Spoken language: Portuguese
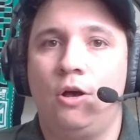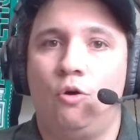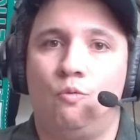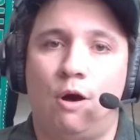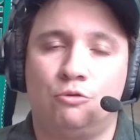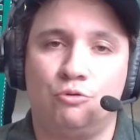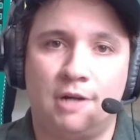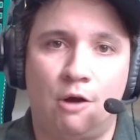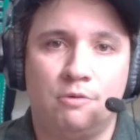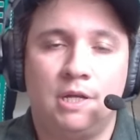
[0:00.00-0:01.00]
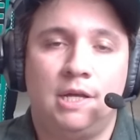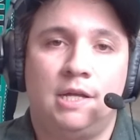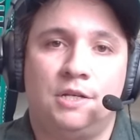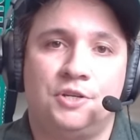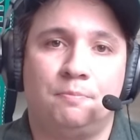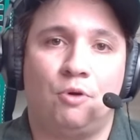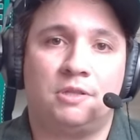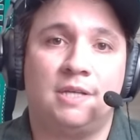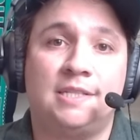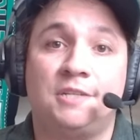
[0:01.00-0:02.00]
um alto grau de
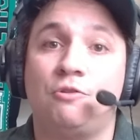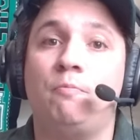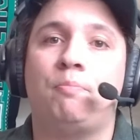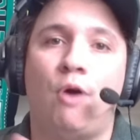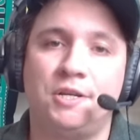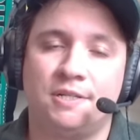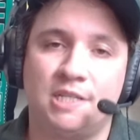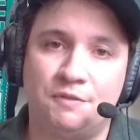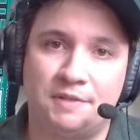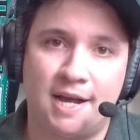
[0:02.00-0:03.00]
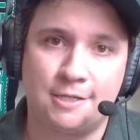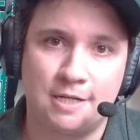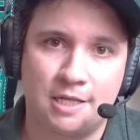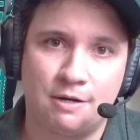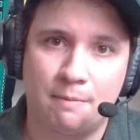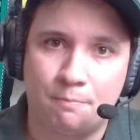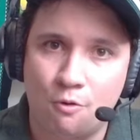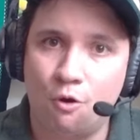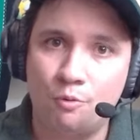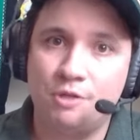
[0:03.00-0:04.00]
importância, a gente não pode classificar se um lateral é bom
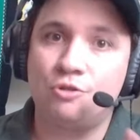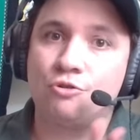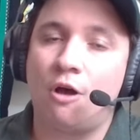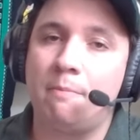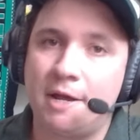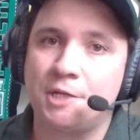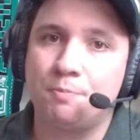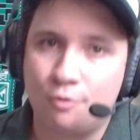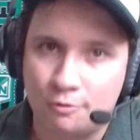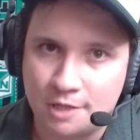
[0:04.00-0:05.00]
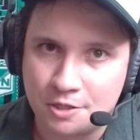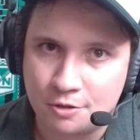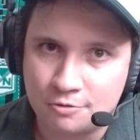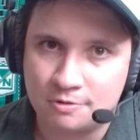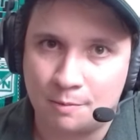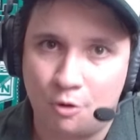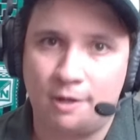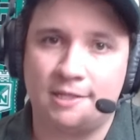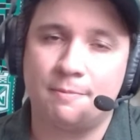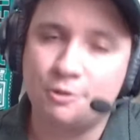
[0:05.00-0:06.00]
ou ruim somente por conta disso, tá bom,
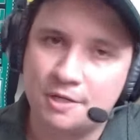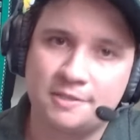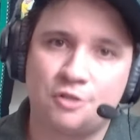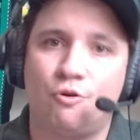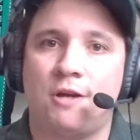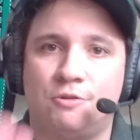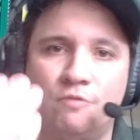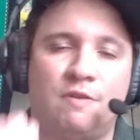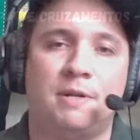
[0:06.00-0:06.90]
galera? Mas eu sei que vocês gostam, então vem para a